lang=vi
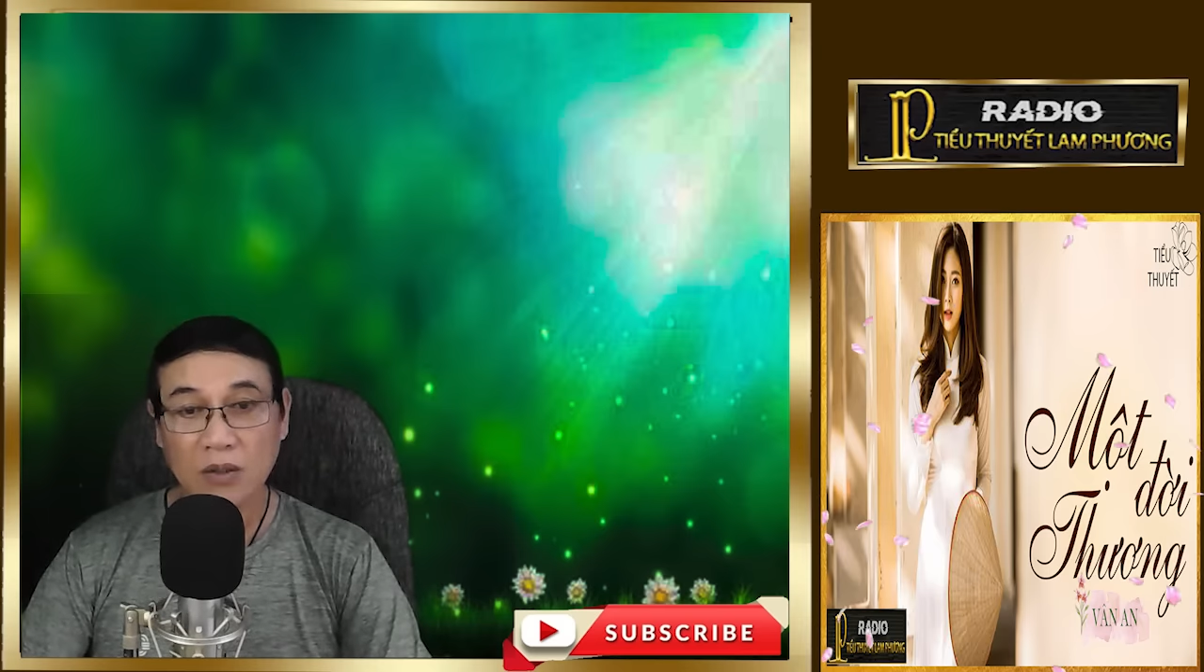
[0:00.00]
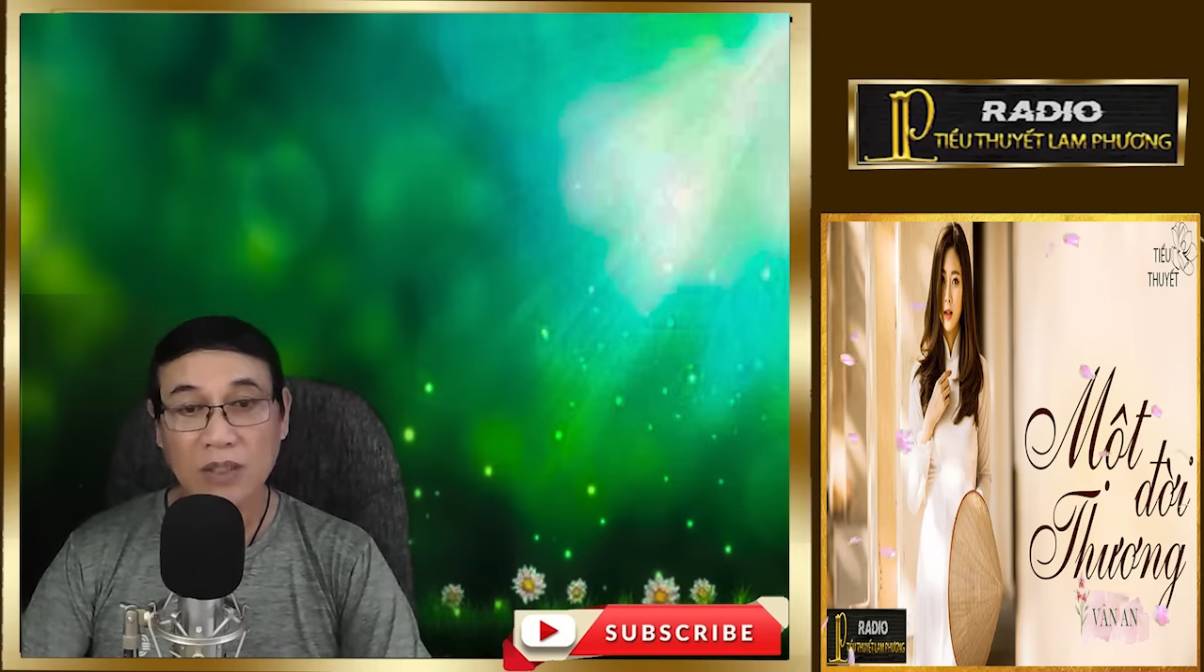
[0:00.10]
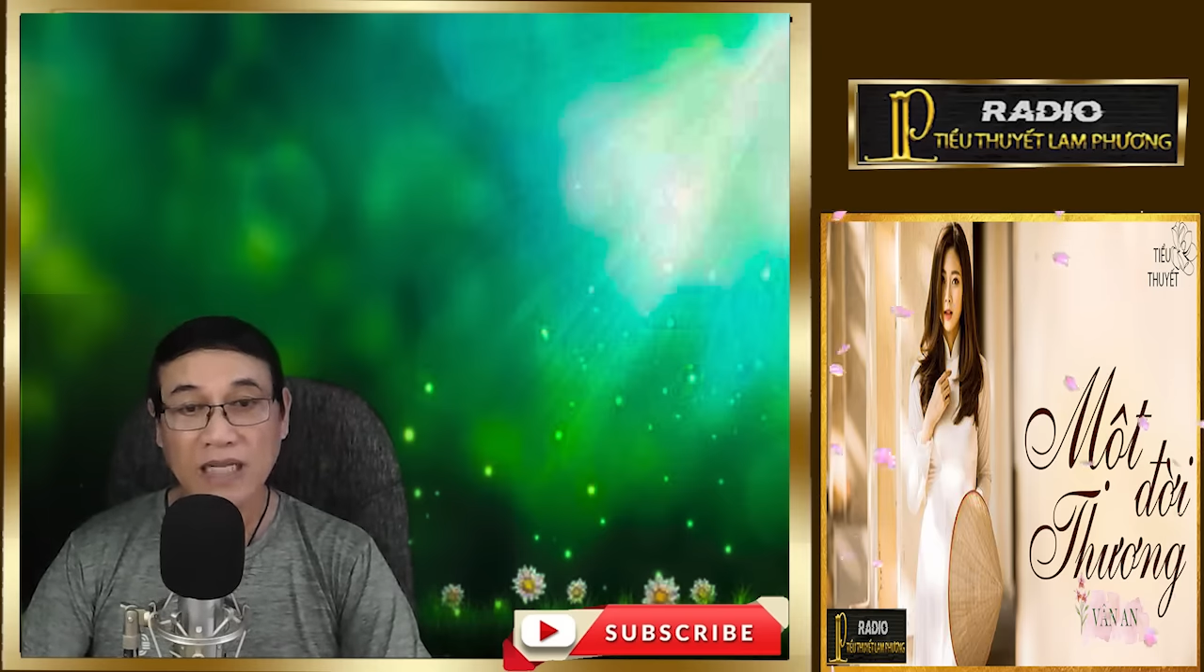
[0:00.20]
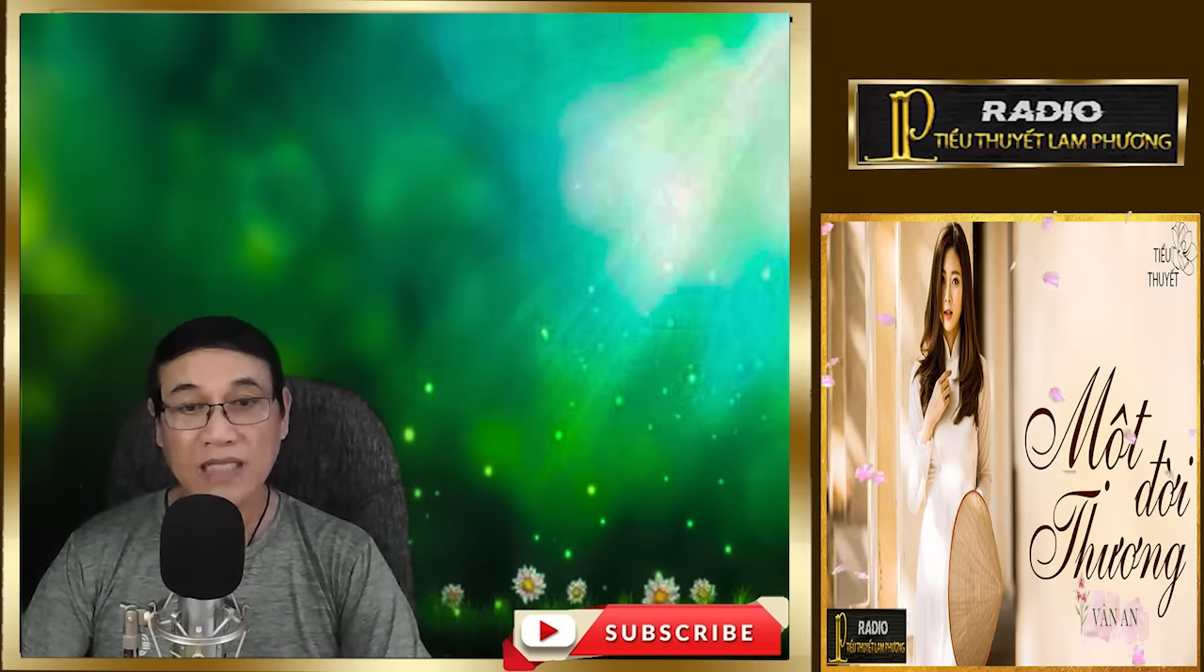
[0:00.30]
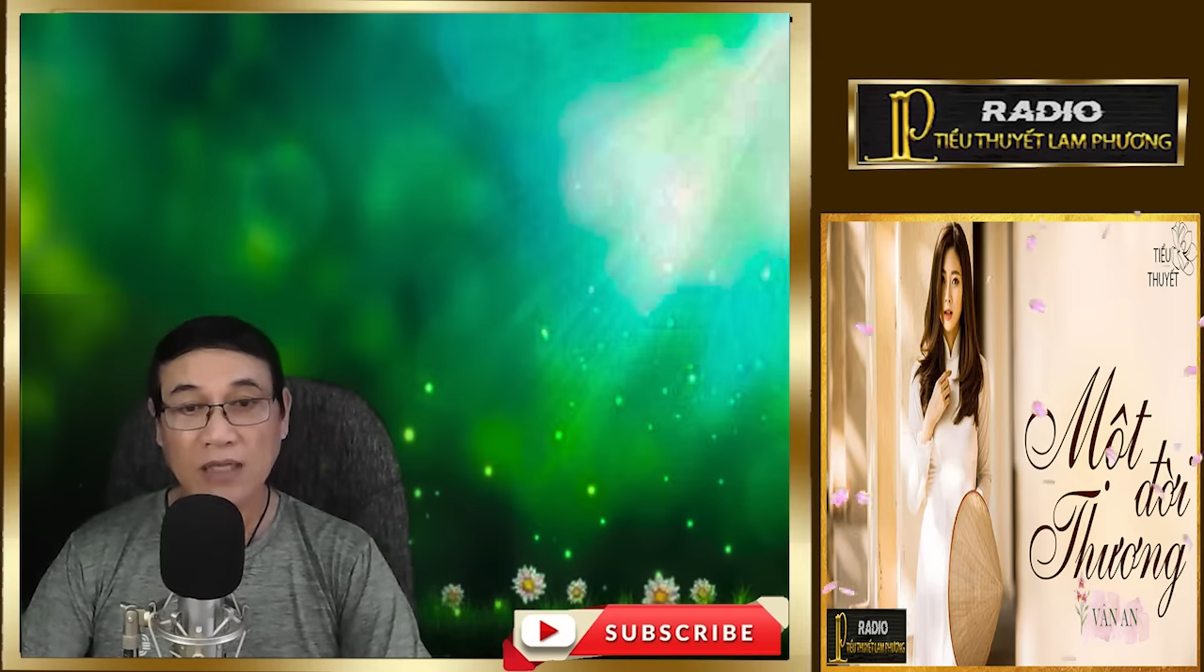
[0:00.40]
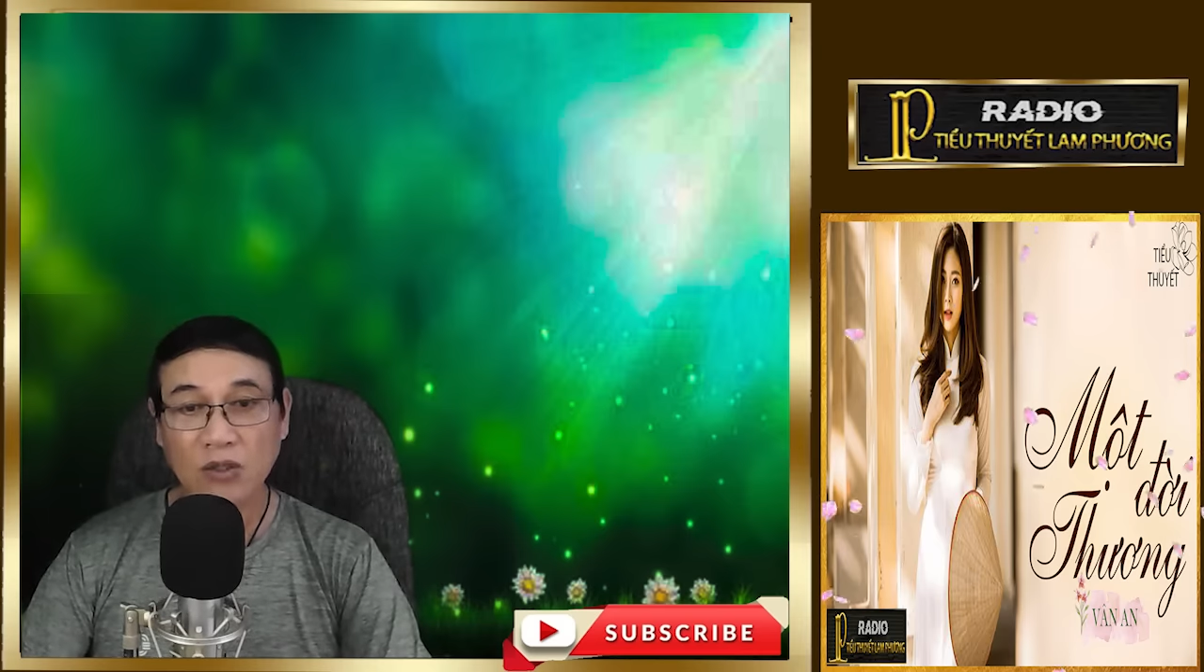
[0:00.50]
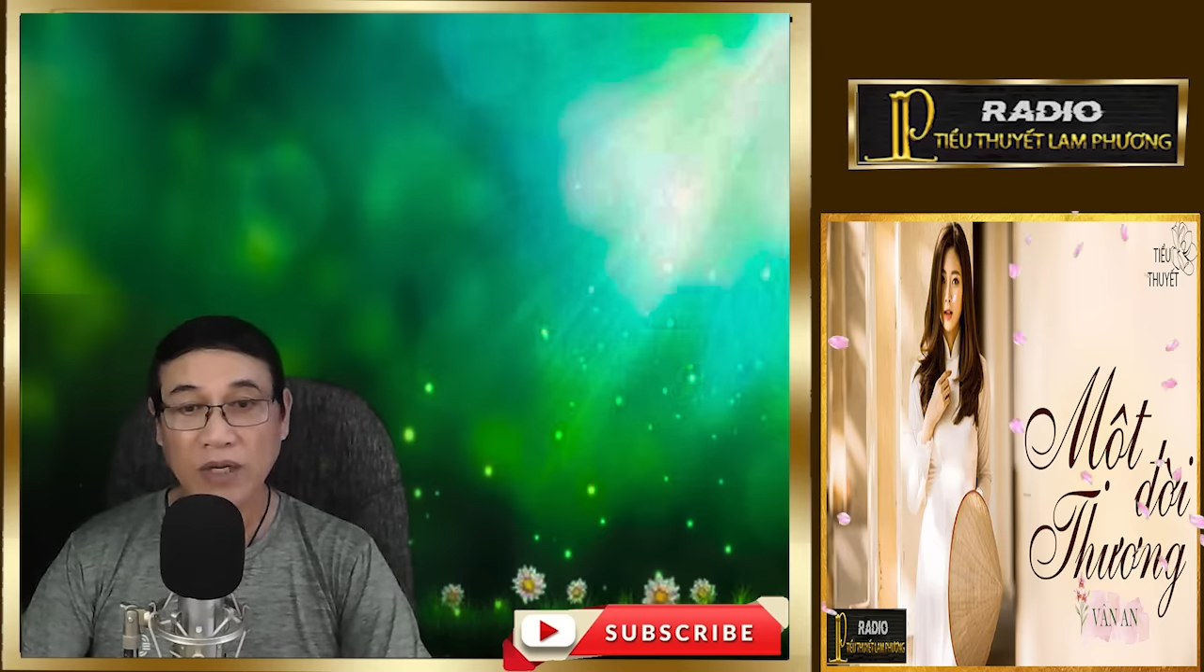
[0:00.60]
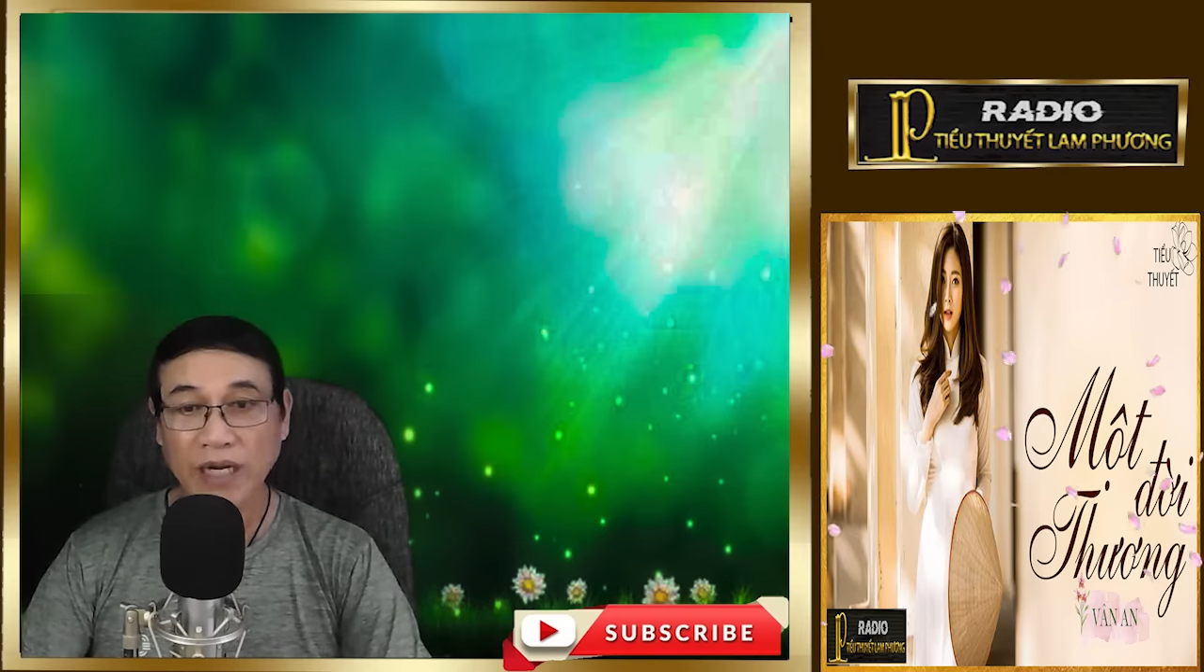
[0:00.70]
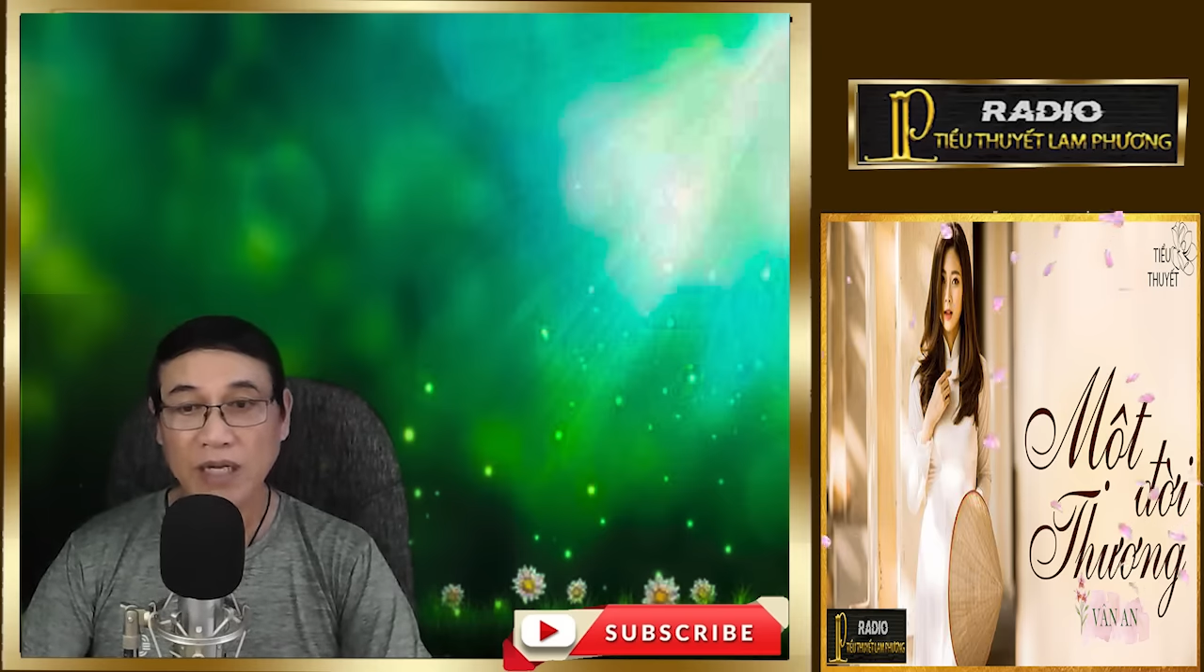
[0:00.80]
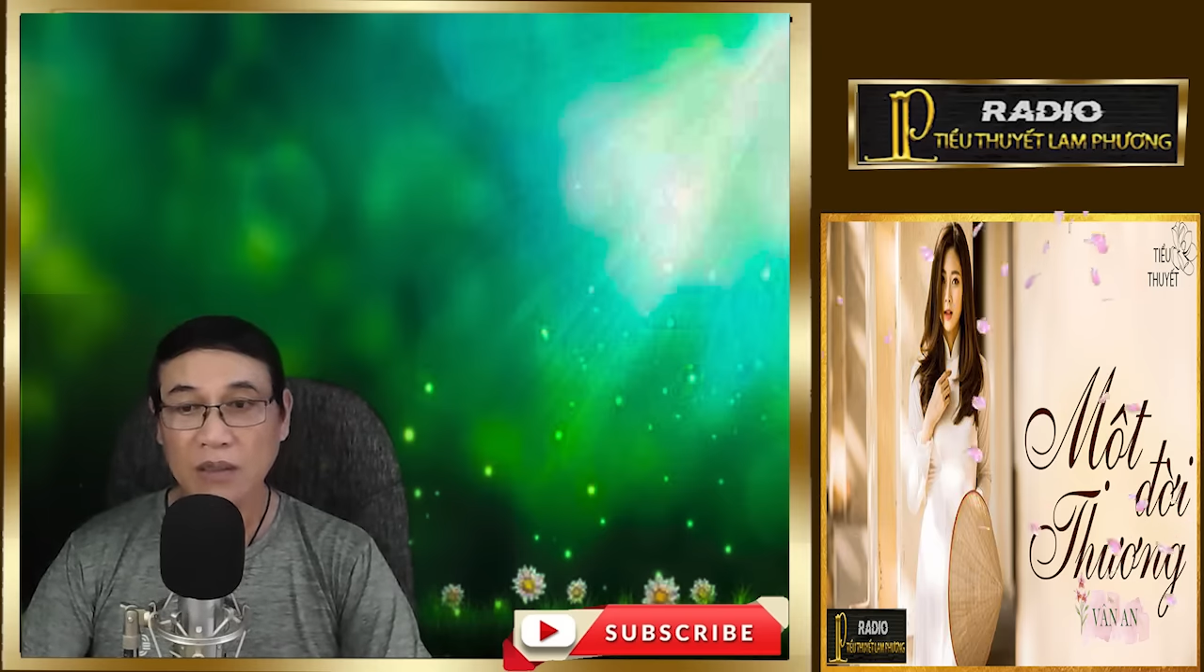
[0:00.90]
cô tránh xa tôi
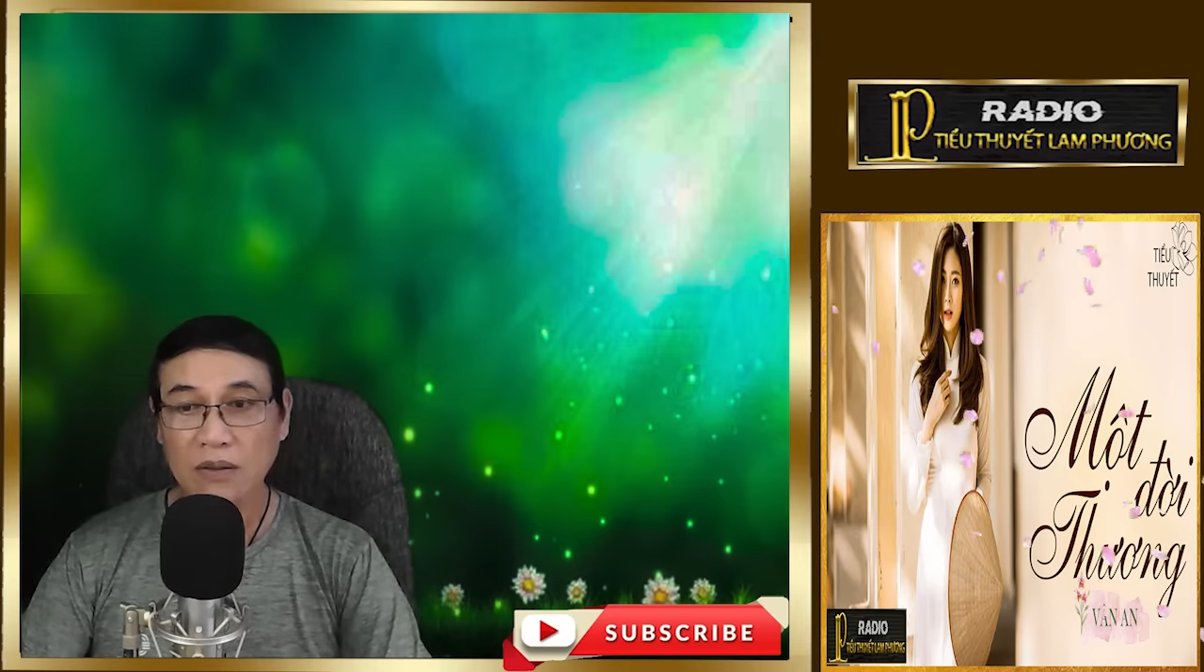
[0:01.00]
ra đi.